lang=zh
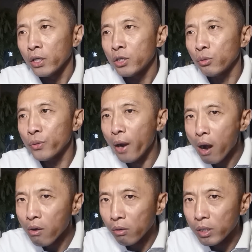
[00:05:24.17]
九月
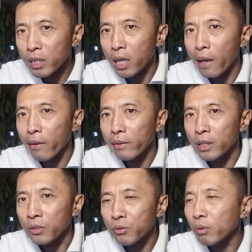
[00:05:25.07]
二号这天，
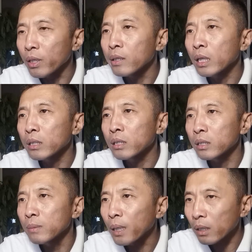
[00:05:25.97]
尹素林他
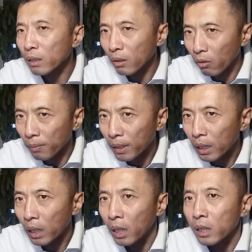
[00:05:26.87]
辞别了老婆，